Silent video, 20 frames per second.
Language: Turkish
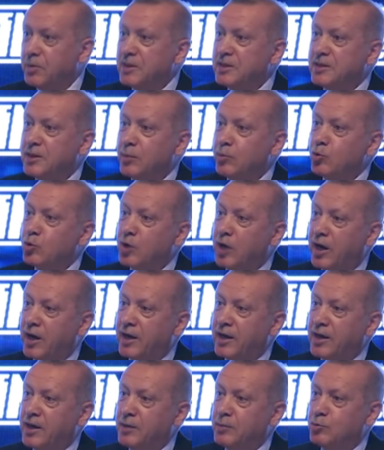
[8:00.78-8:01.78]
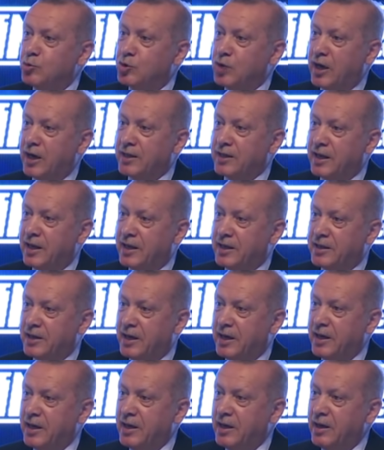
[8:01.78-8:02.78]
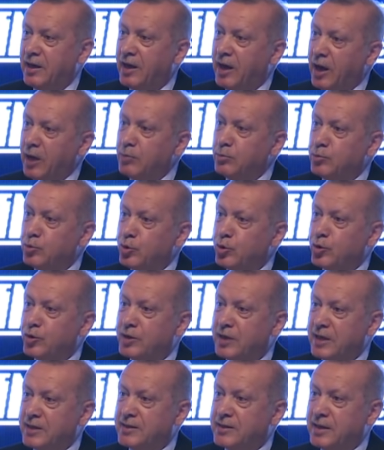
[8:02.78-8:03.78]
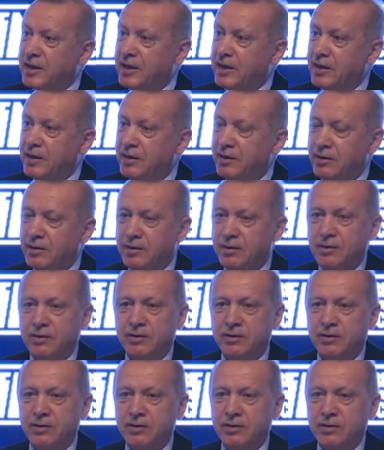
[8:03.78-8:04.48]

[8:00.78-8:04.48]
Biz de bu tarihi mücadelede en büyük desteği